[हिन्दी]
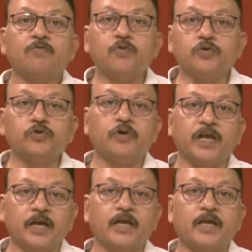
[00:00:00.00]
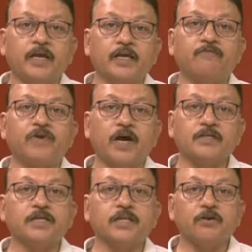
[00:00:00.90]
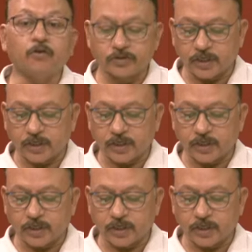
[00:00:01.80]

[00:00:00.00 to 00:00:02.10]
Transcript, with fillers: वो चुने गए हैं कि विकास के लिए नौ